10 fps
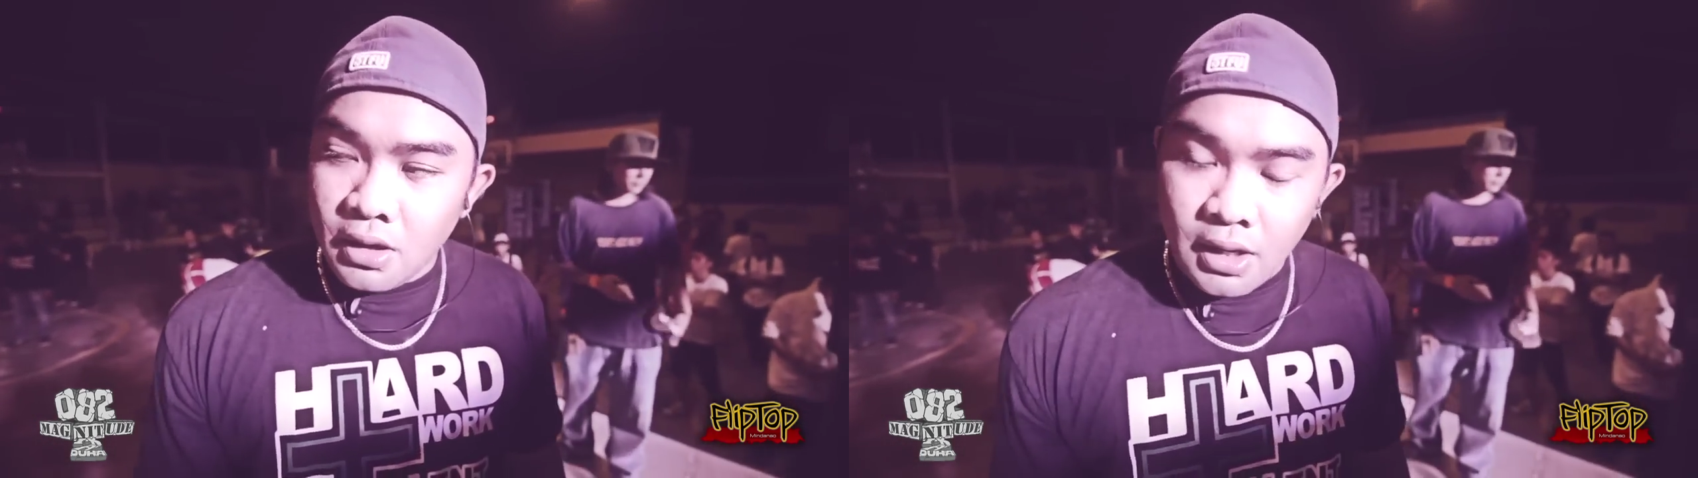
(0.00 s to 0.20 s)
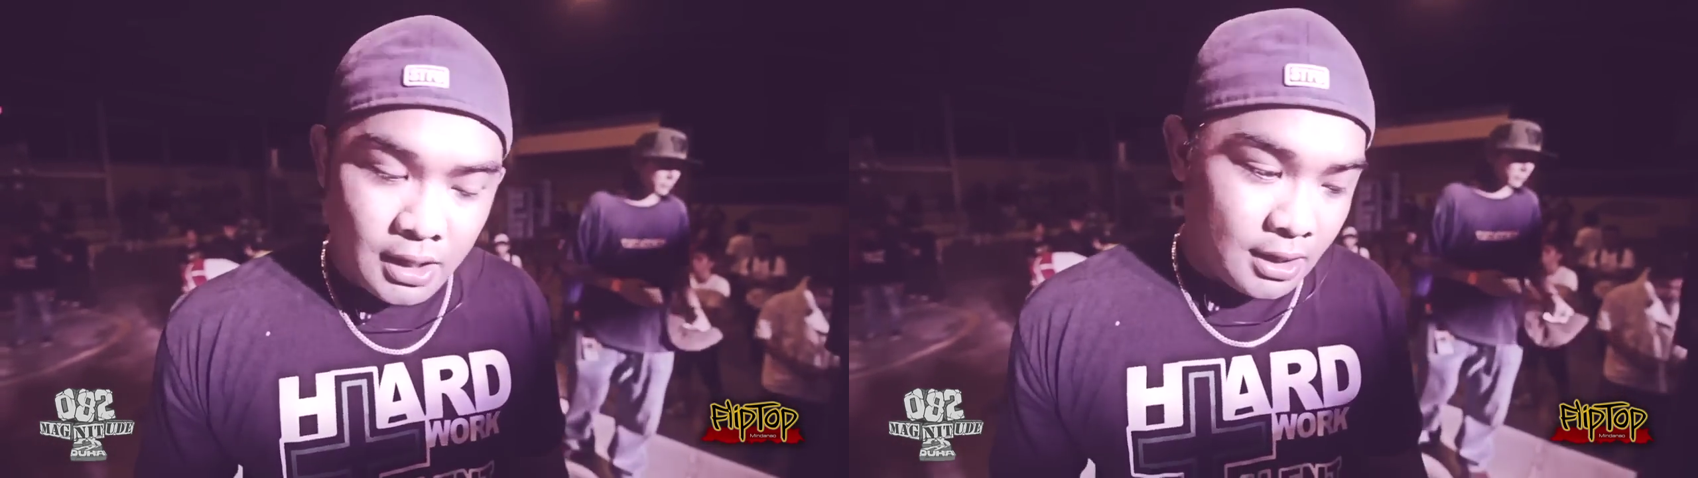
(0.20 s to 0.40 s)

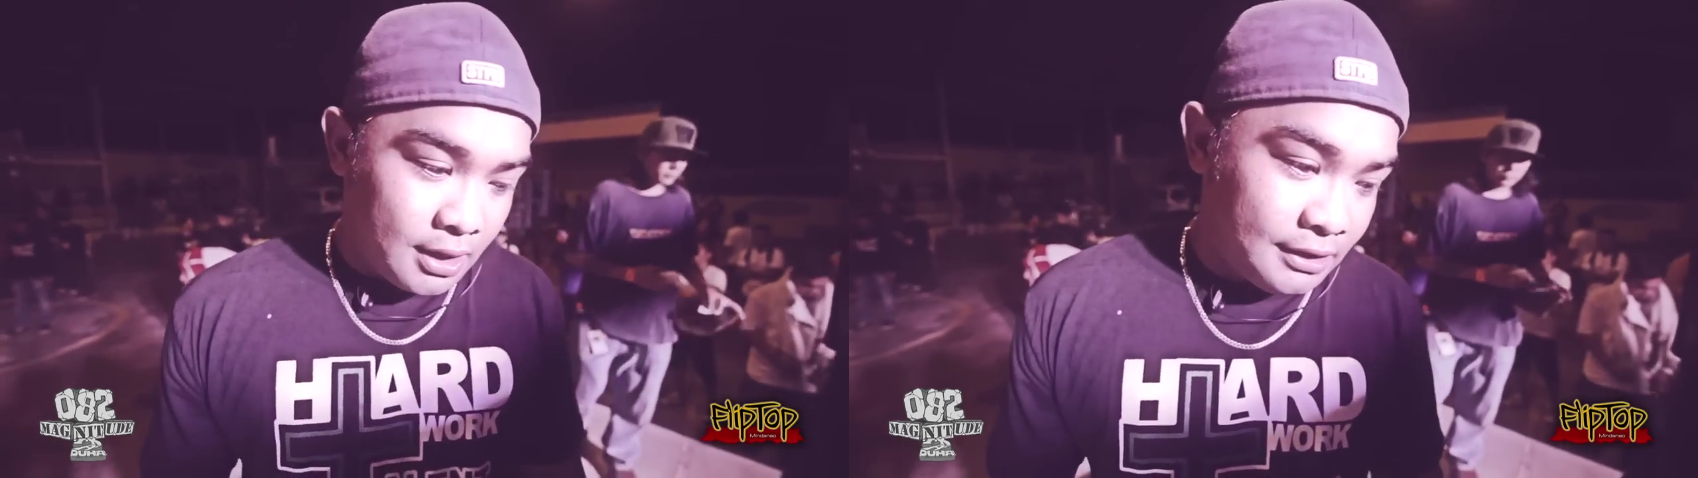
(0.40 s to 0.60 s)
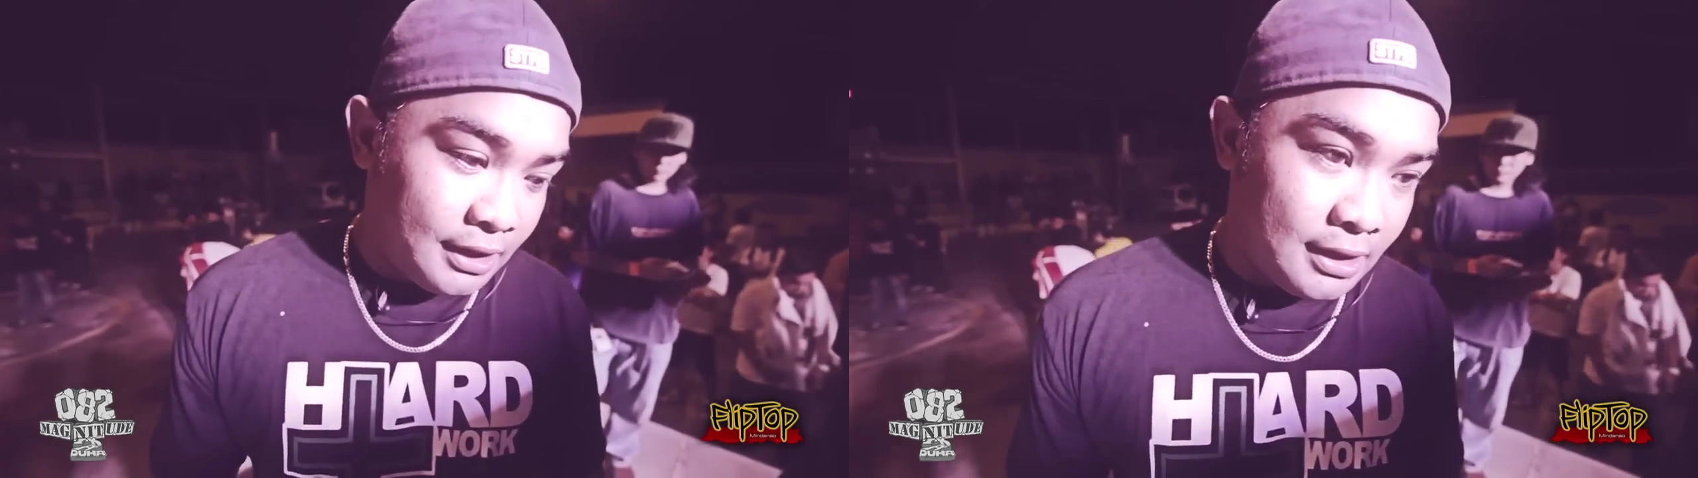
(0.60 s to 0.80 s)
kay
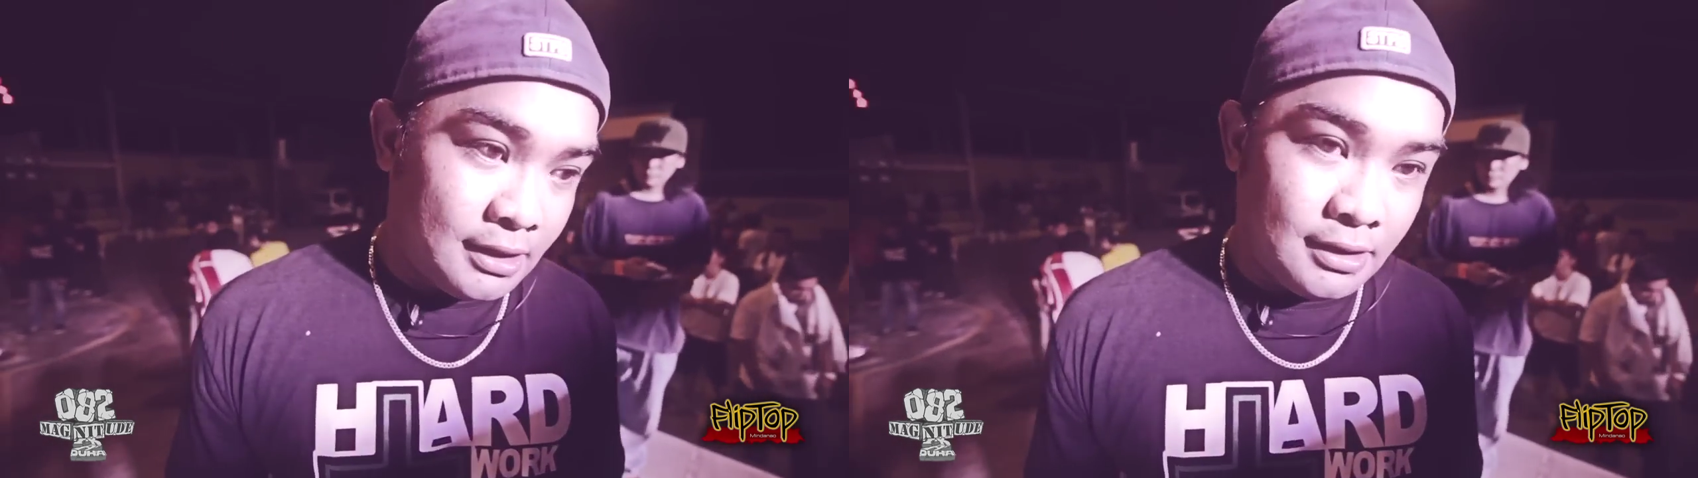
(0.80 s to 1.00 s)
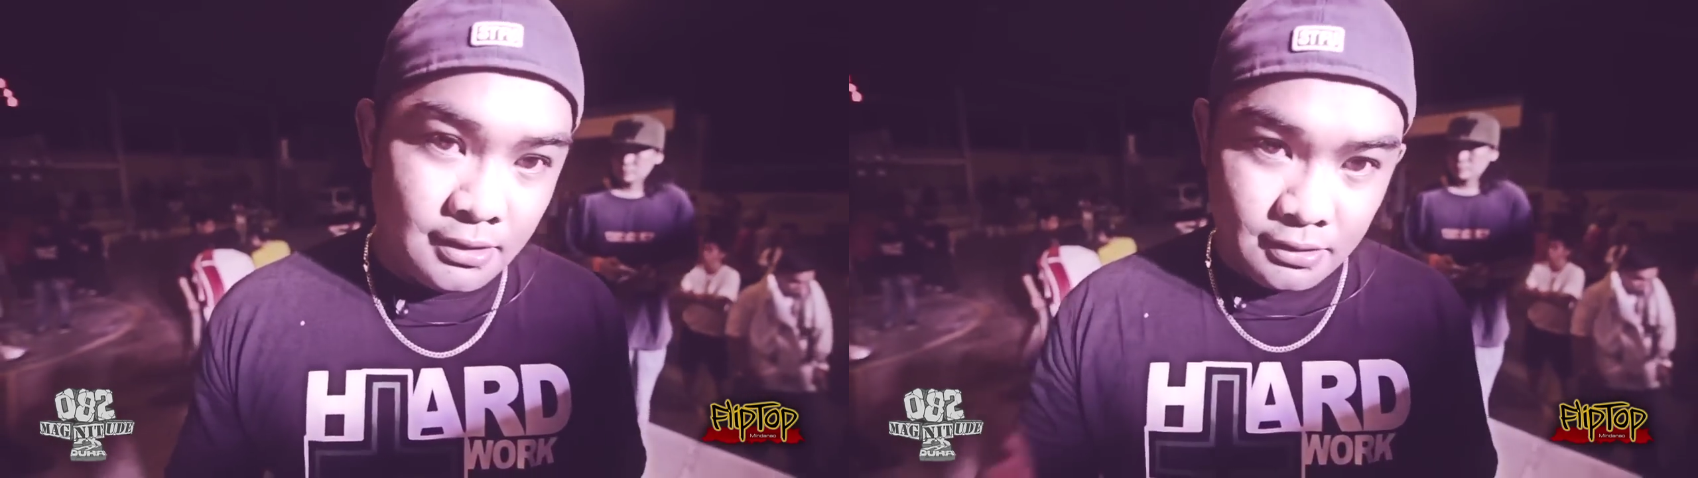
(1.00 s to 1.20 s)
Nicky.
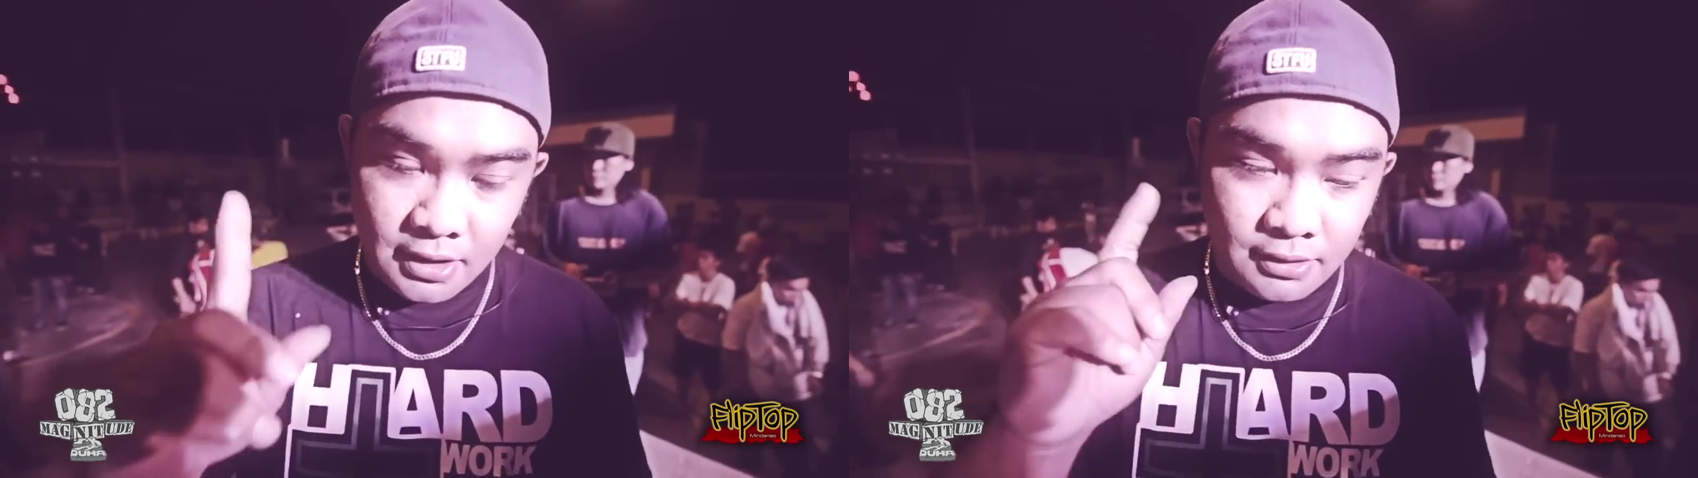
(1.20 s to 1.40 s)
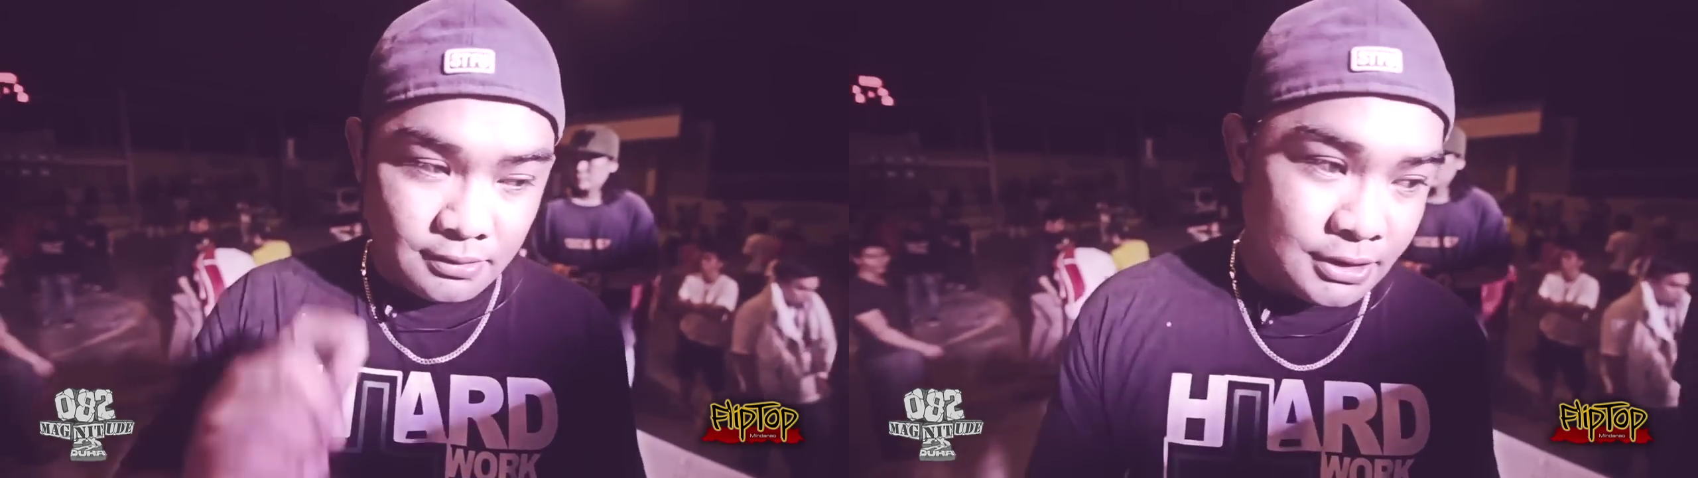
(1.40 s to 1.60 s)

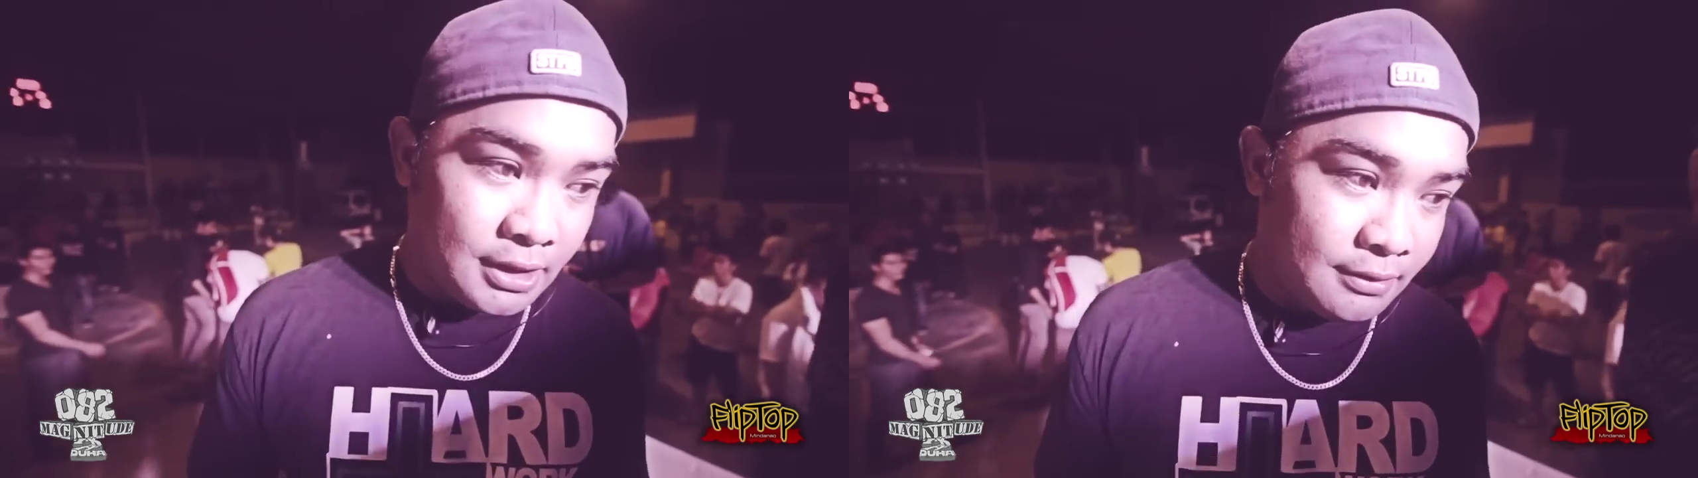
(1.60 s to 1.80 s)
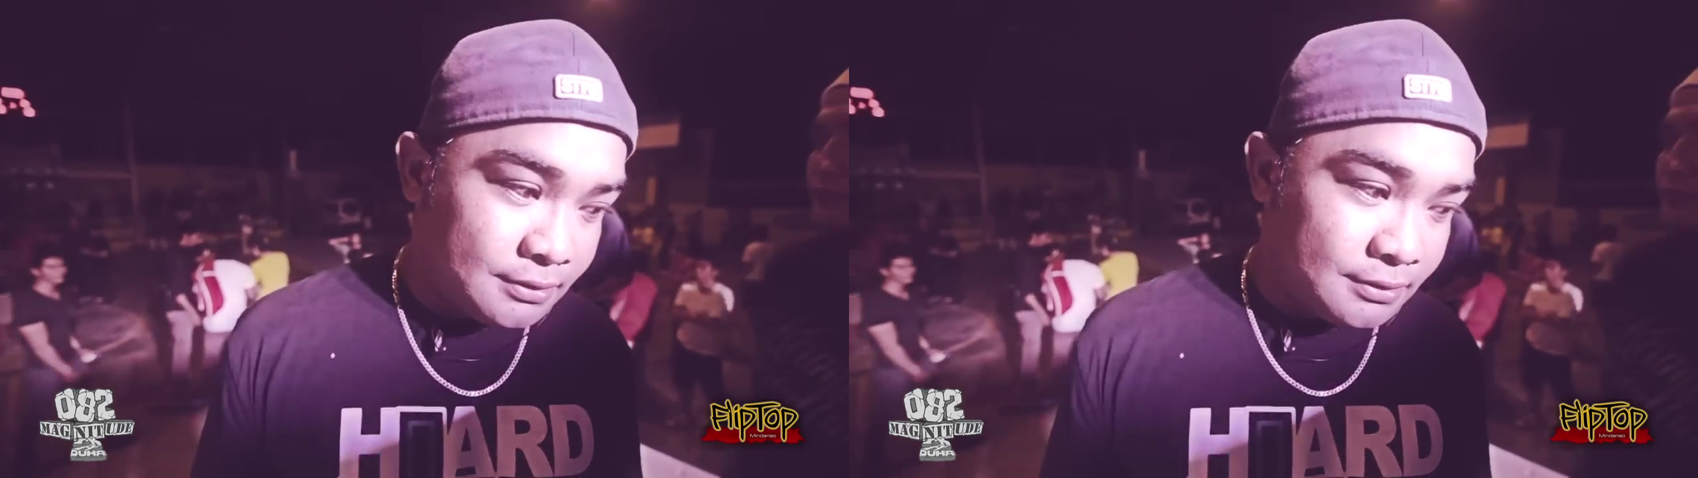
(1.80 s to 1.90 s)
Thank you siya.